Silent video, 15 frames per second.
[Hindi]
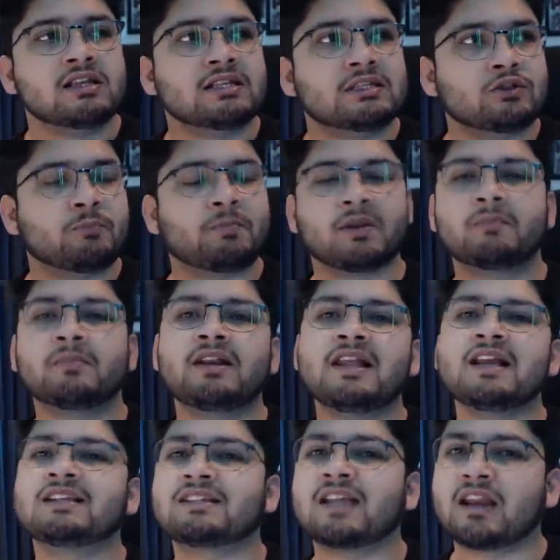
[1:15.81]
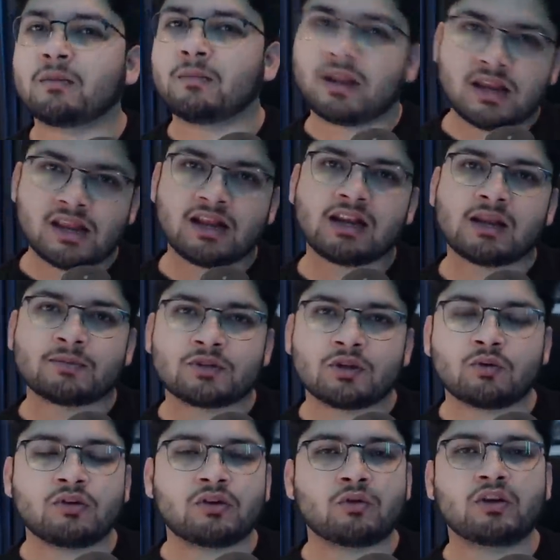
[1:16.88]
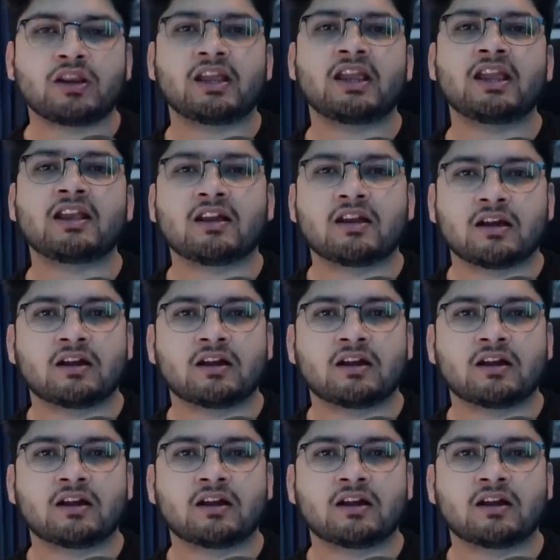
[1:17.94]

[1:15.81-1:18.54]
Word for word: जो प्रीमियर लीग्स के रिमेनिंग क्लब्स हैं उन्होंने एक